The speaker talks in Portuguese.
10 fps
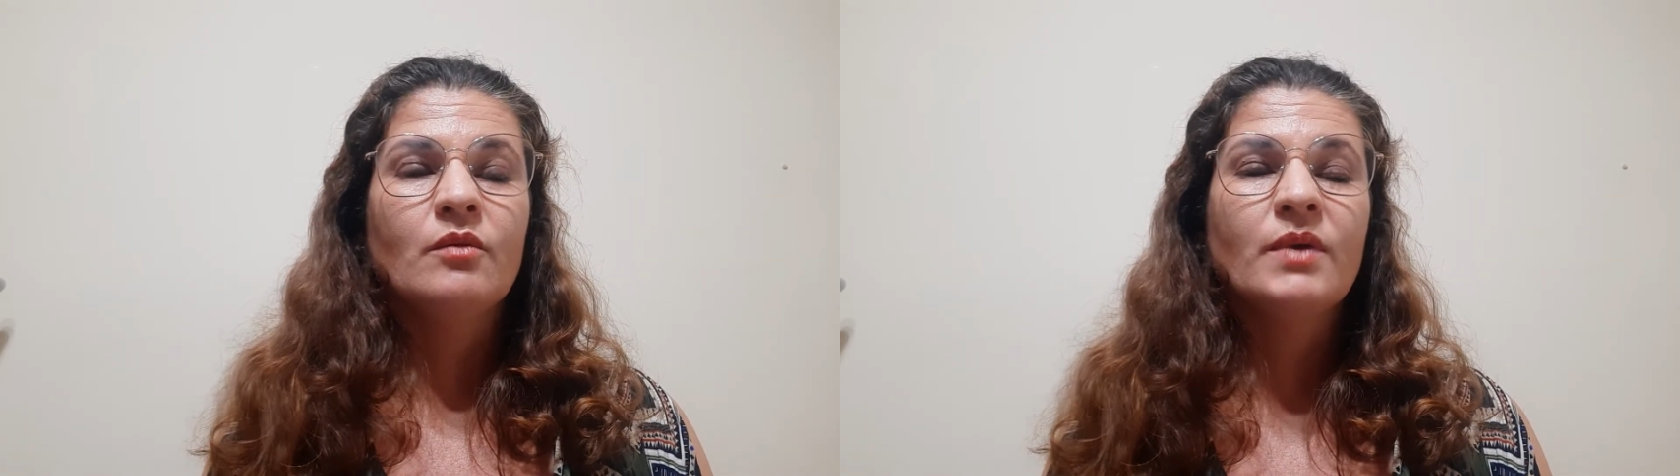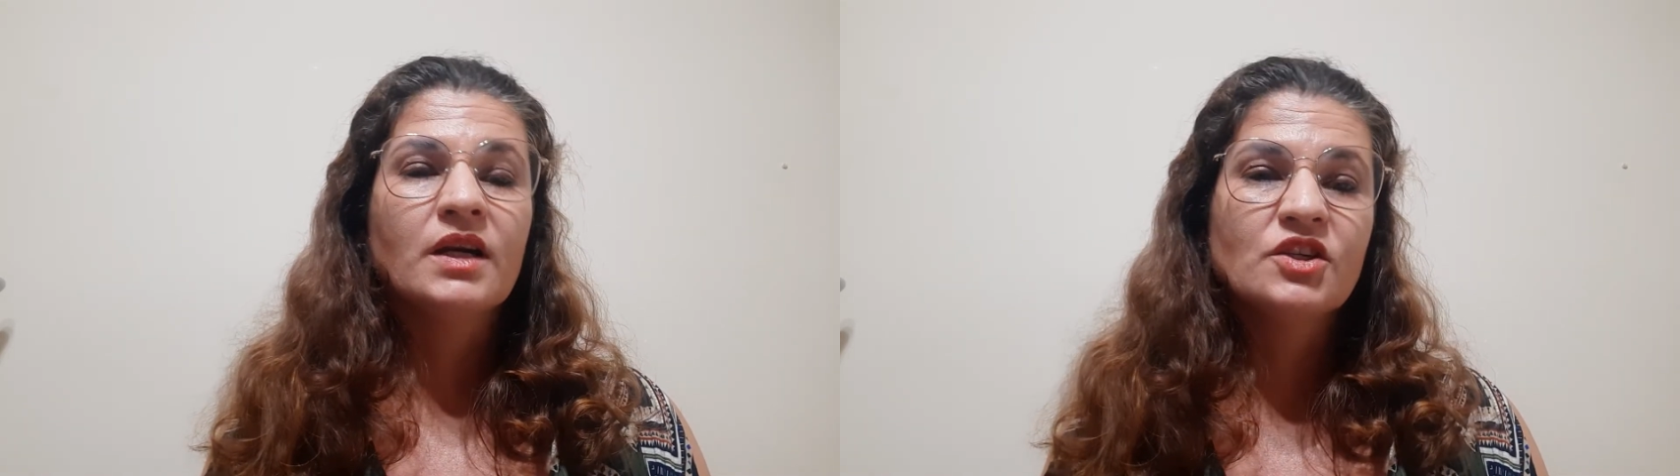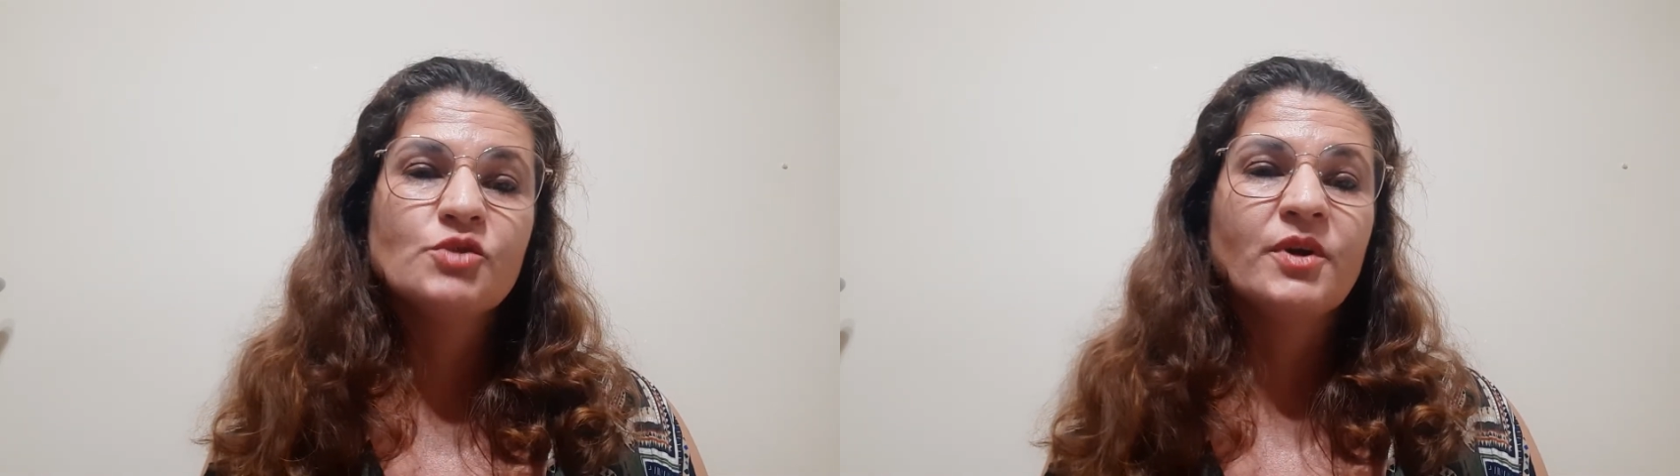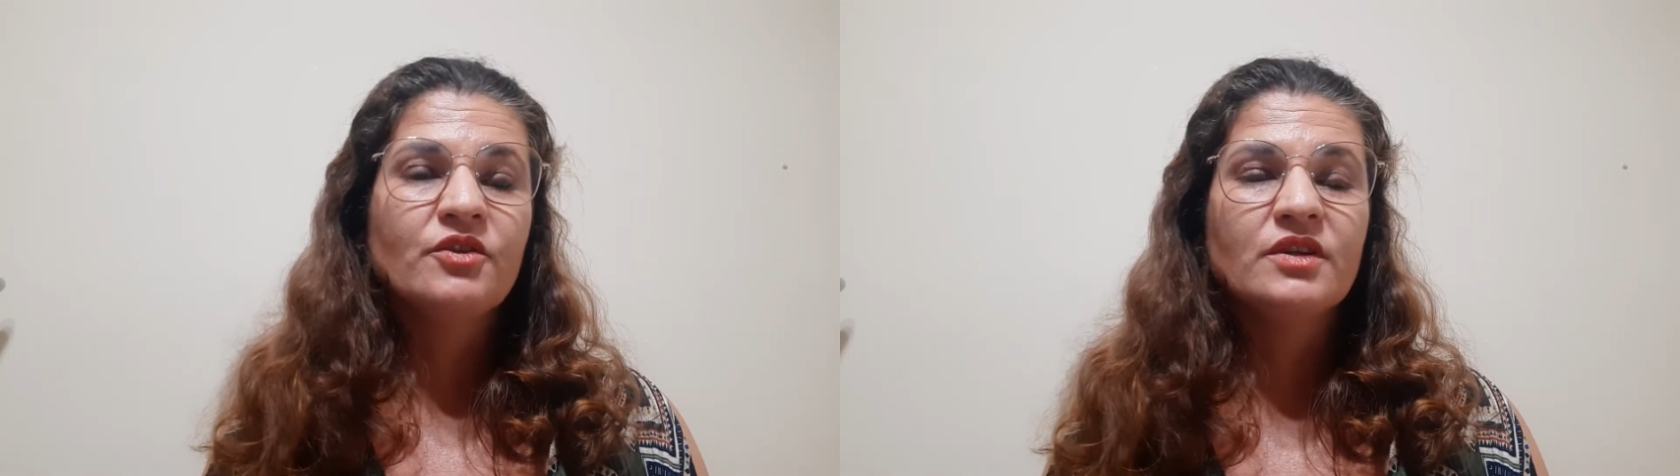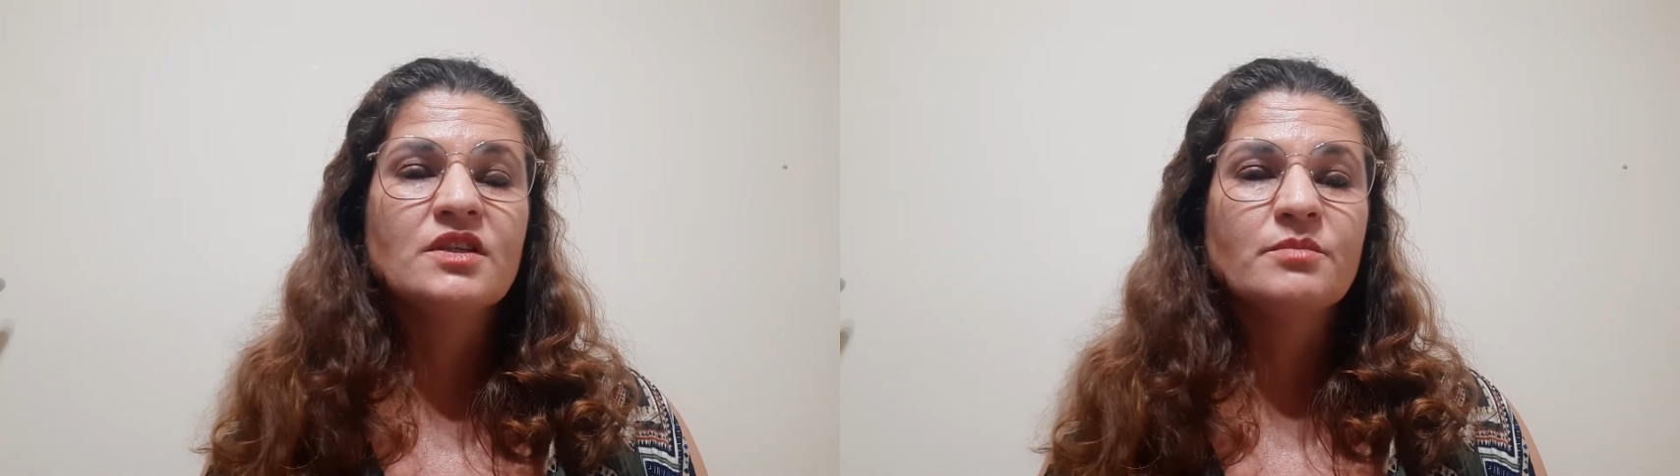uma grande
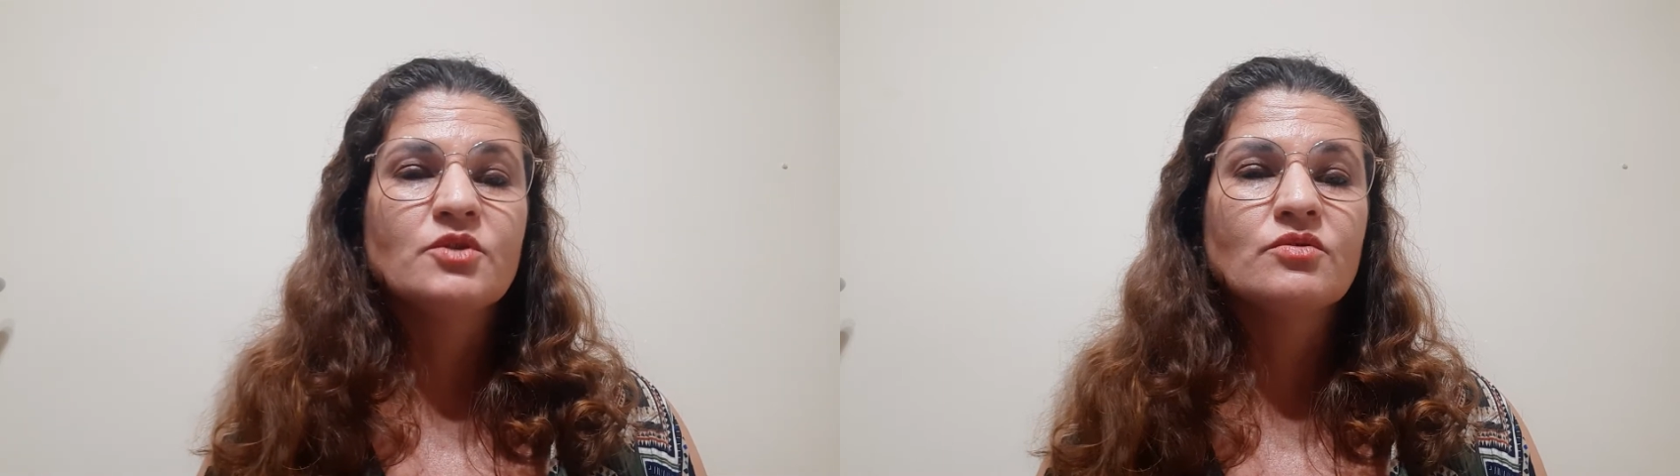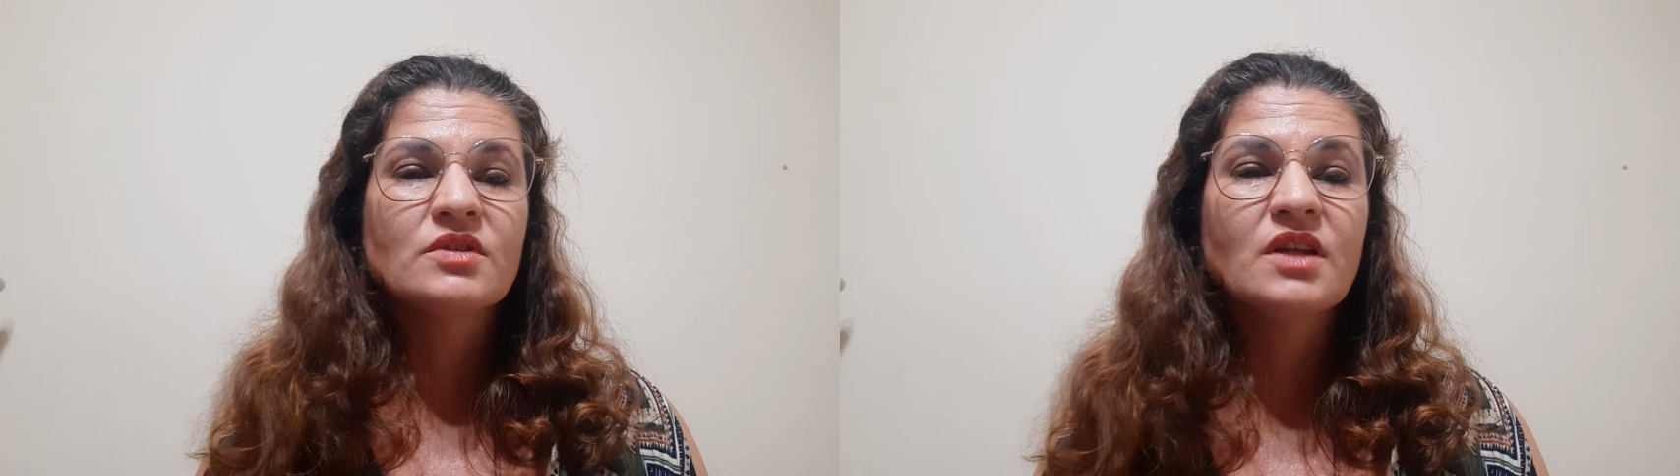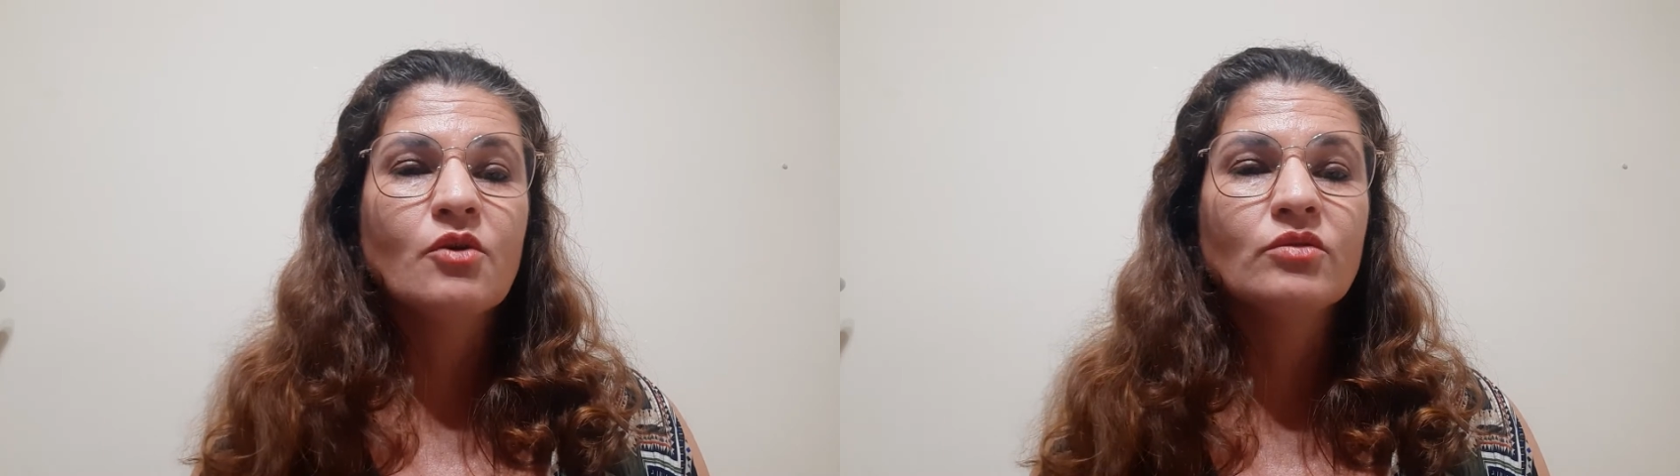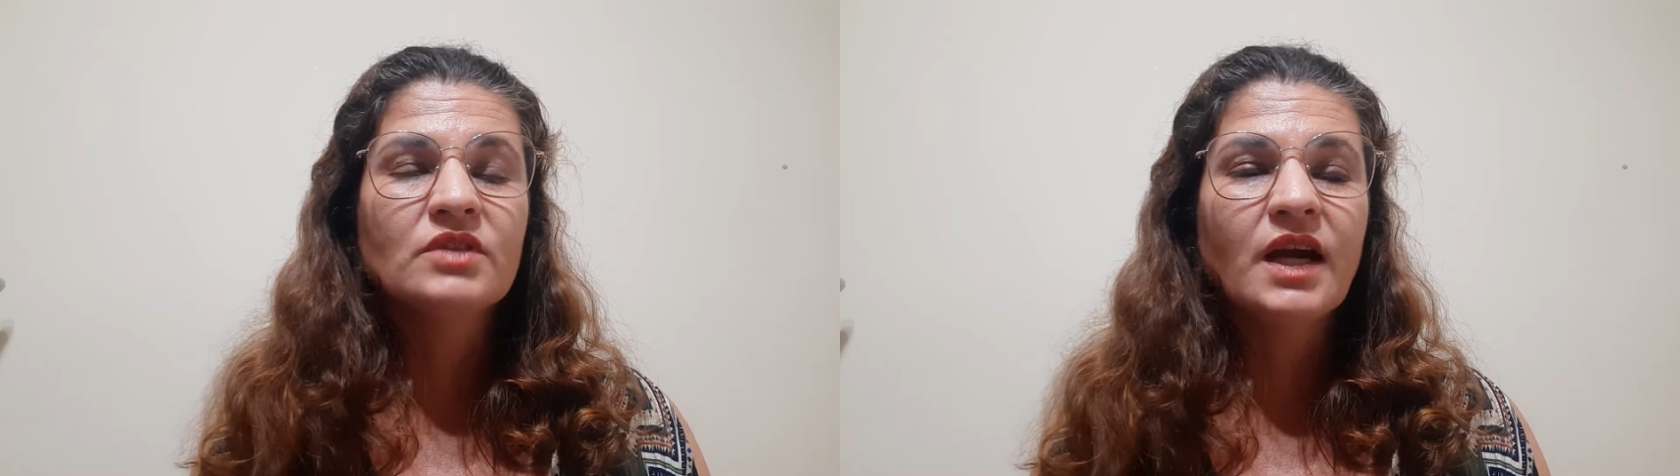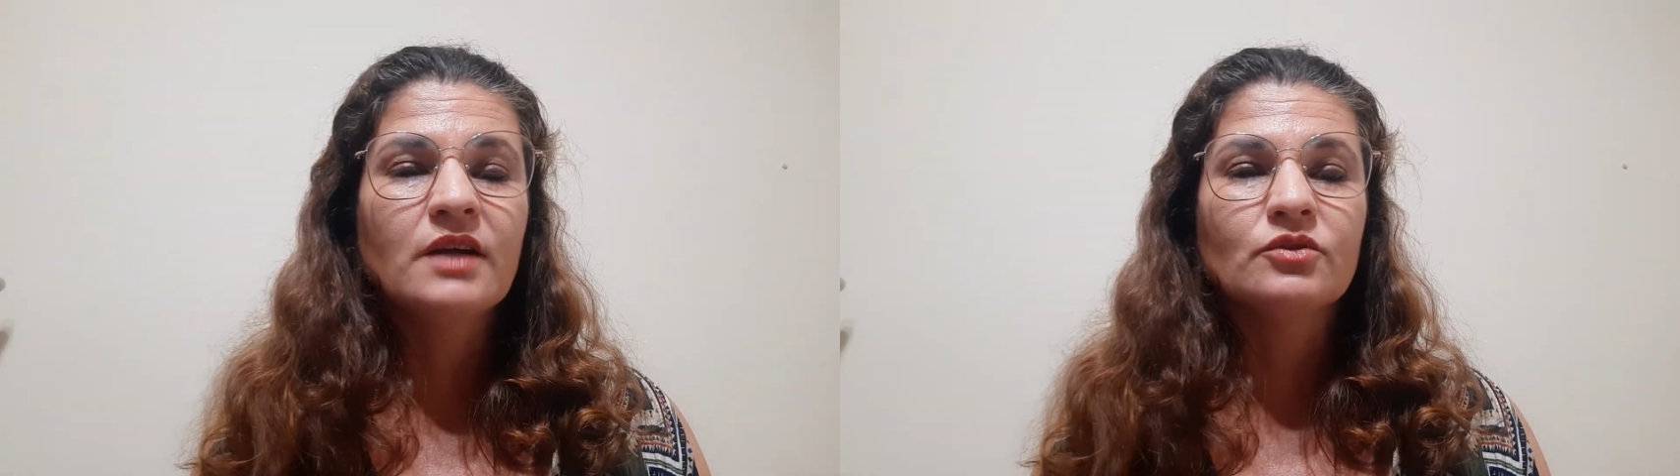maioria das pessoas tem
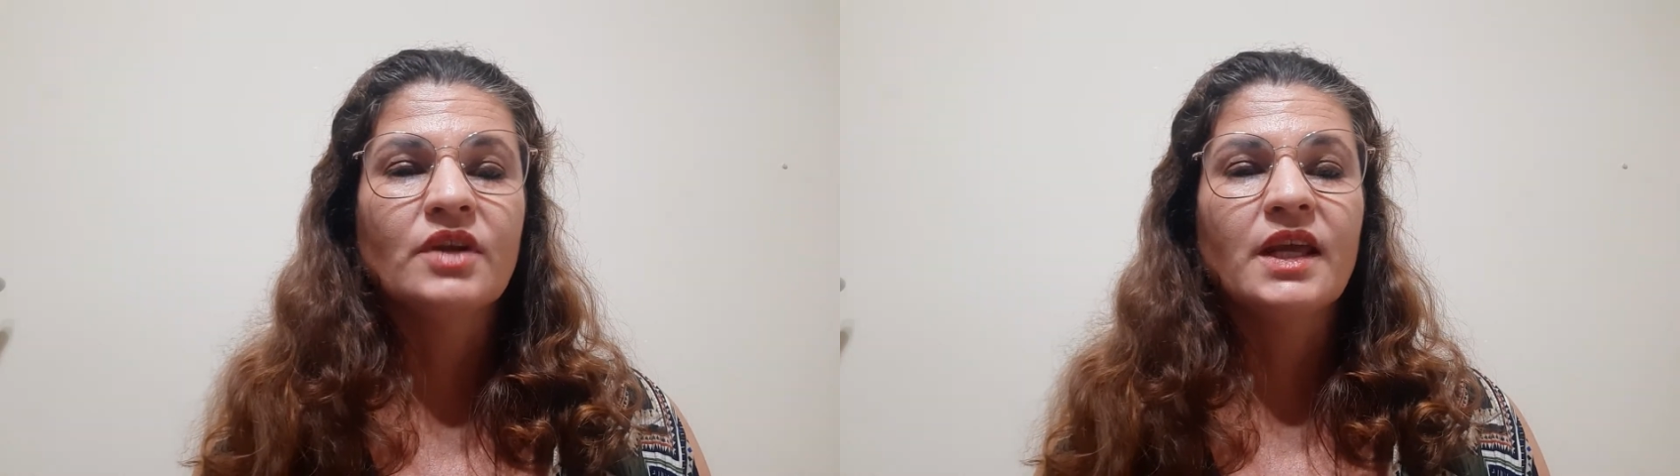contato, né?